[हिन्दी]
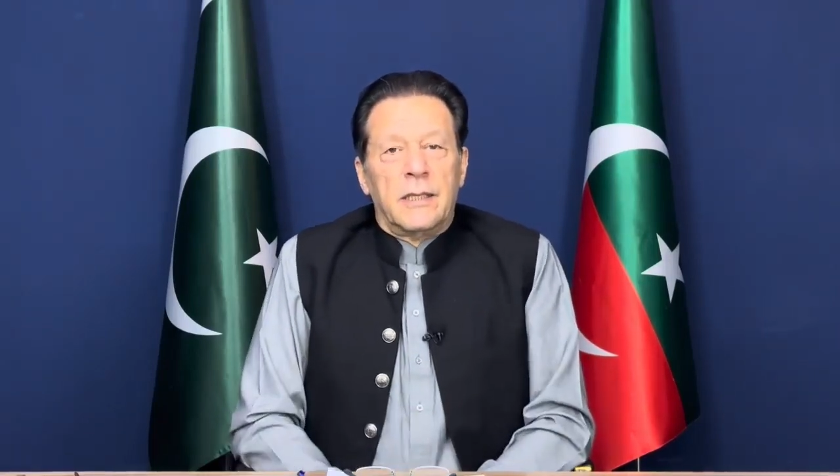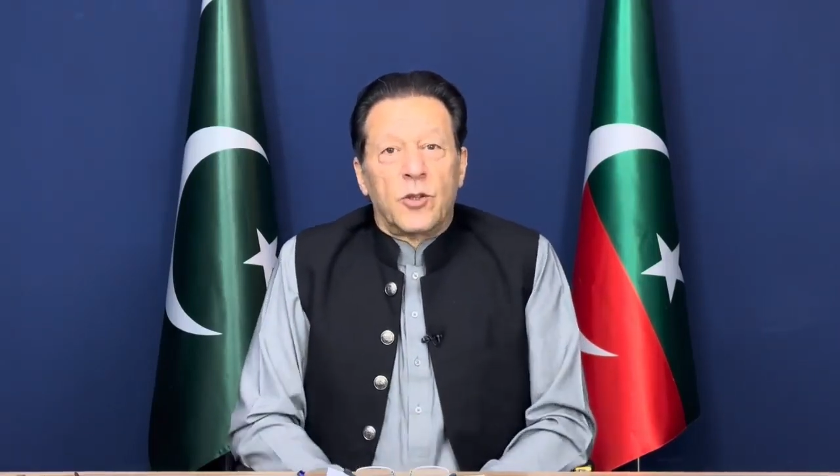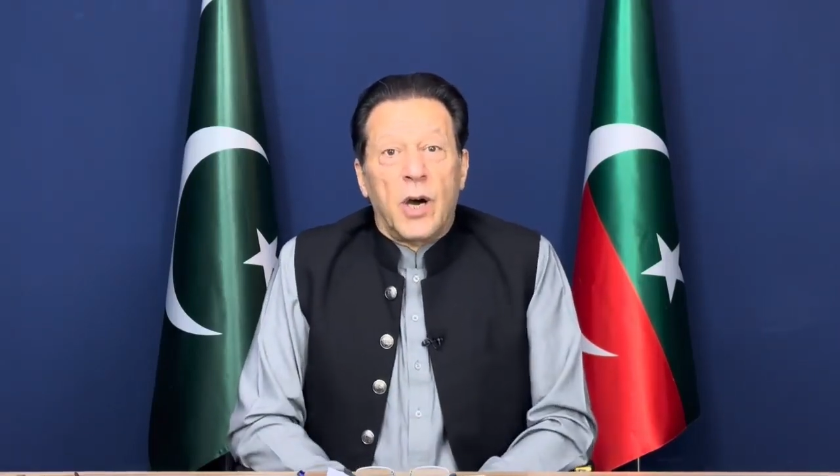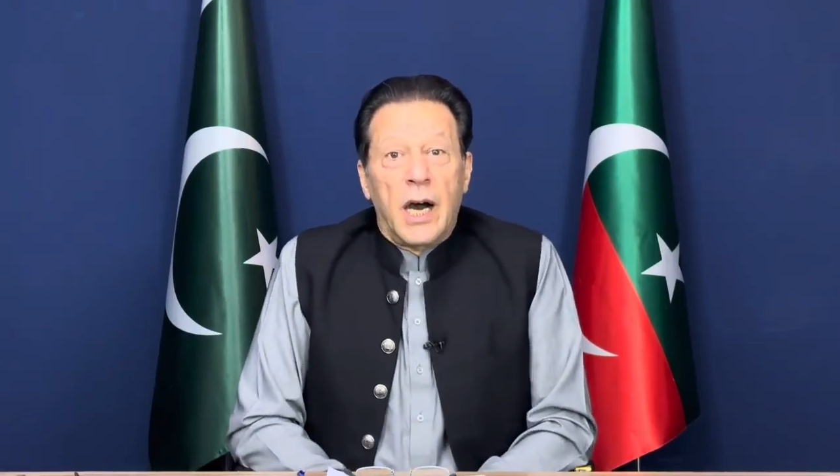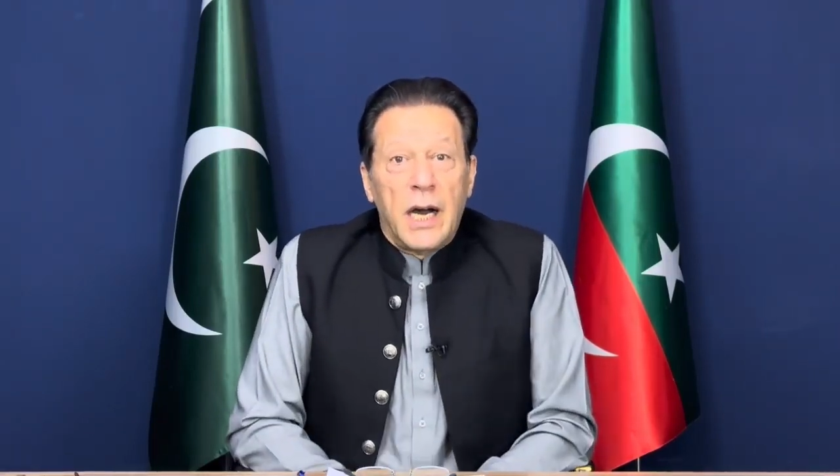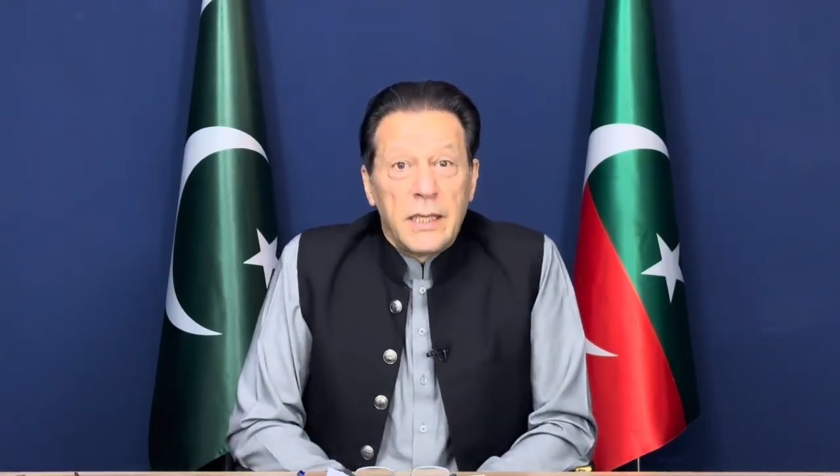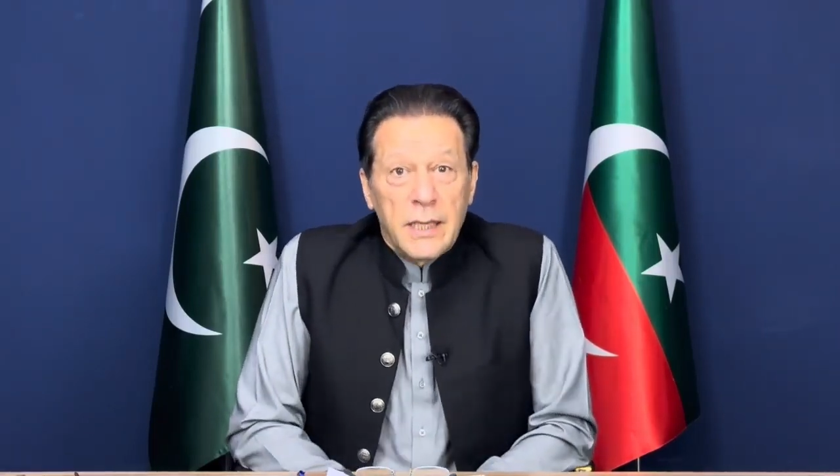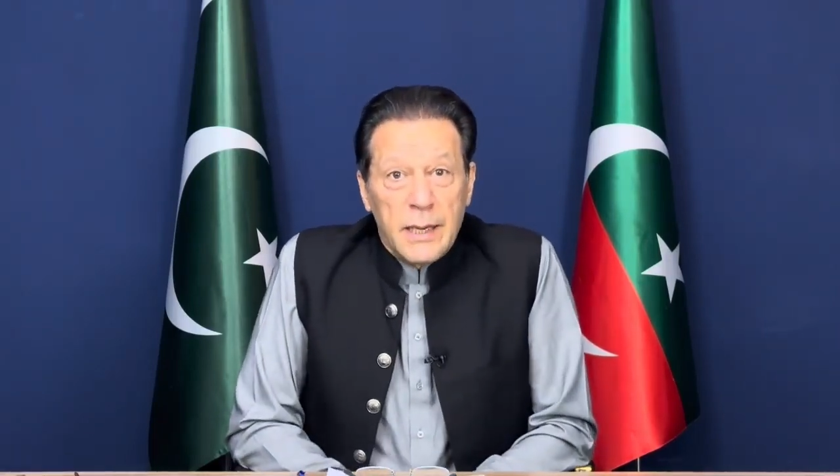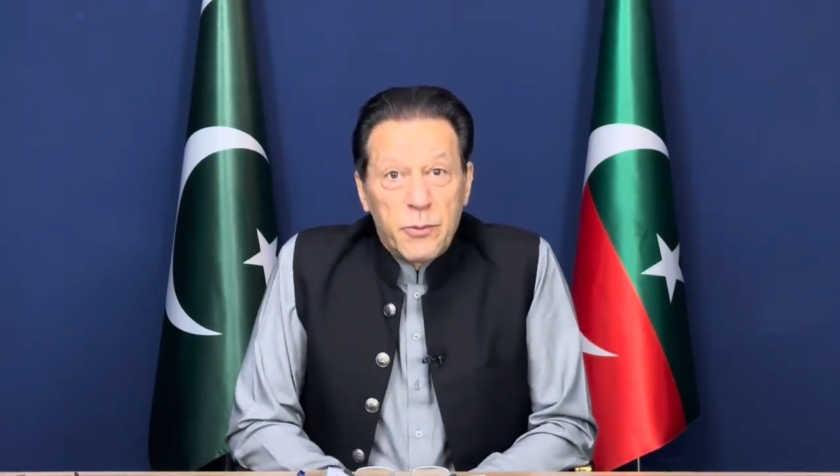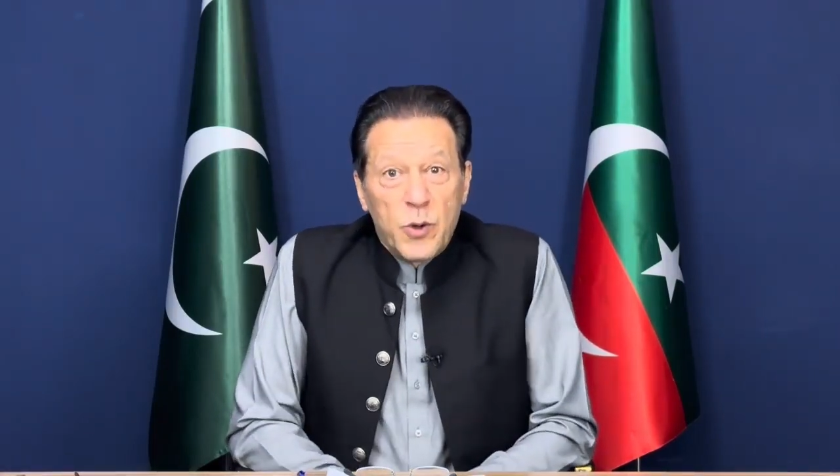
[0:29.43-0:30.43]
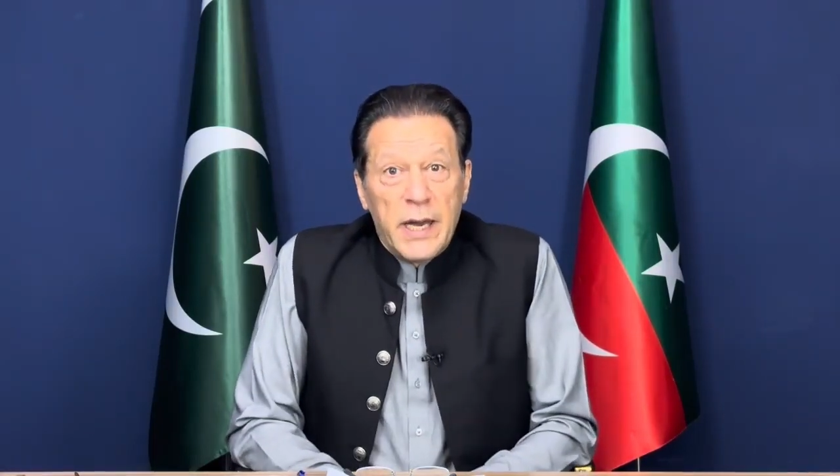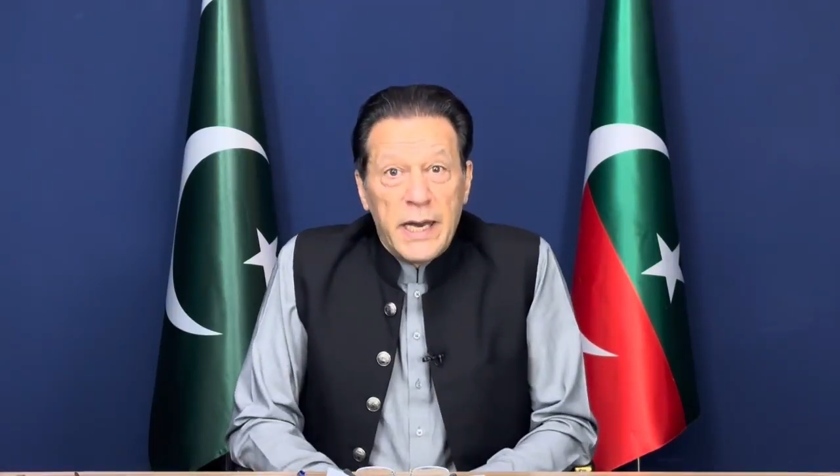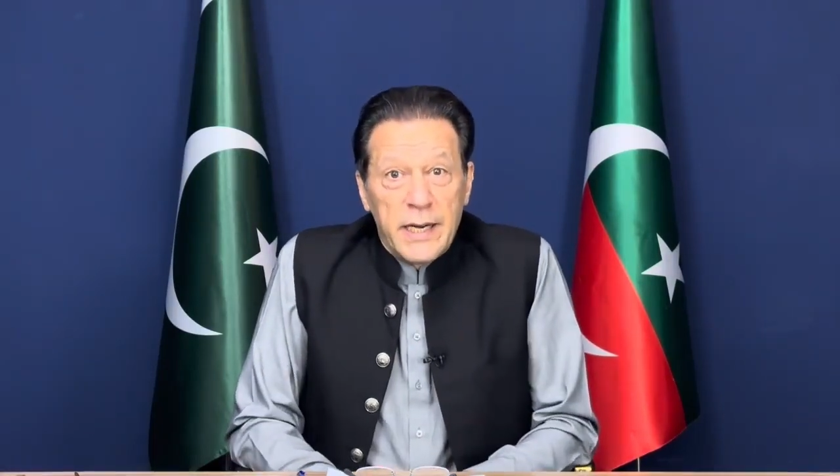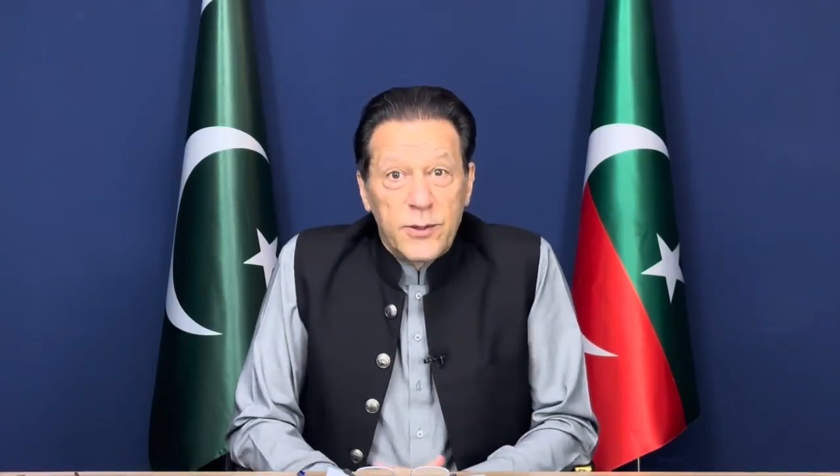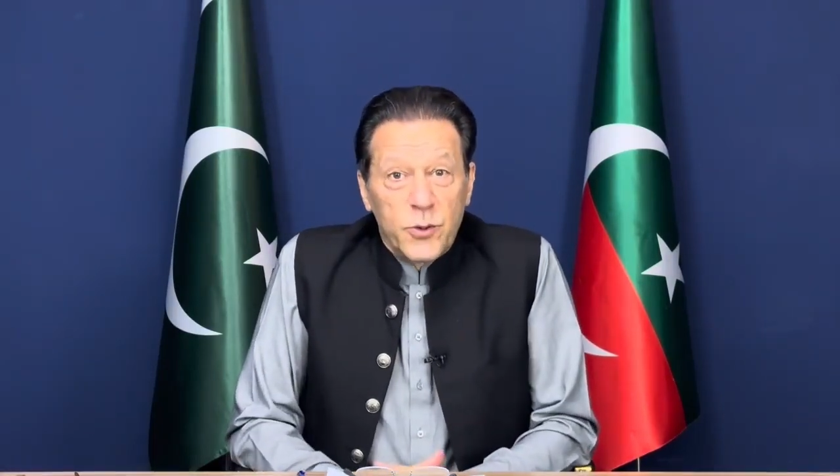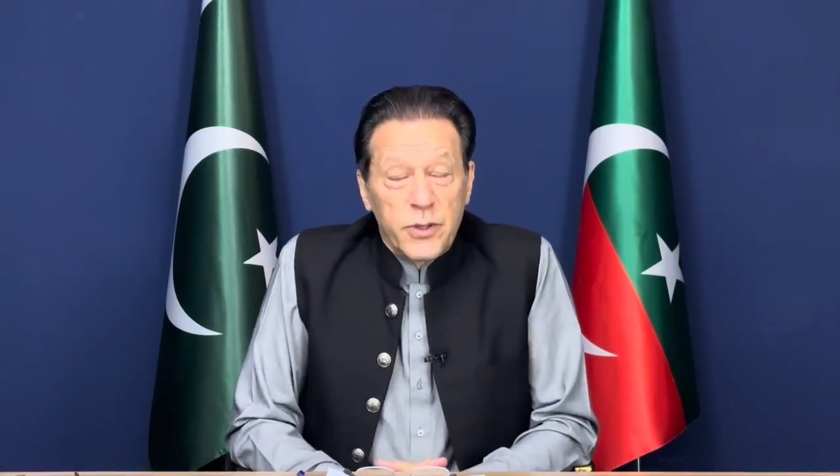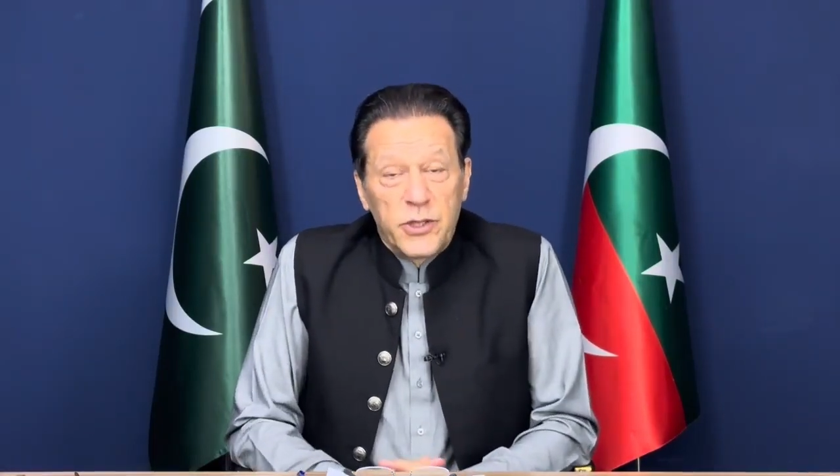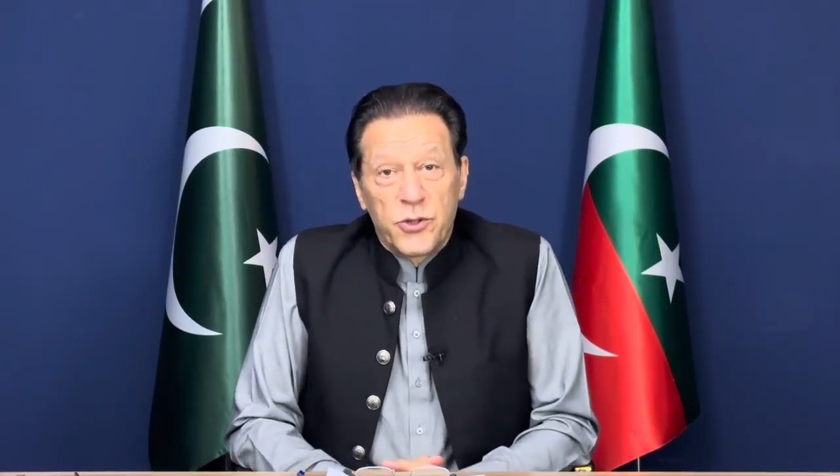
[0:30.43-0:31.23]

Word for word: तो आज आपको हैरत होगी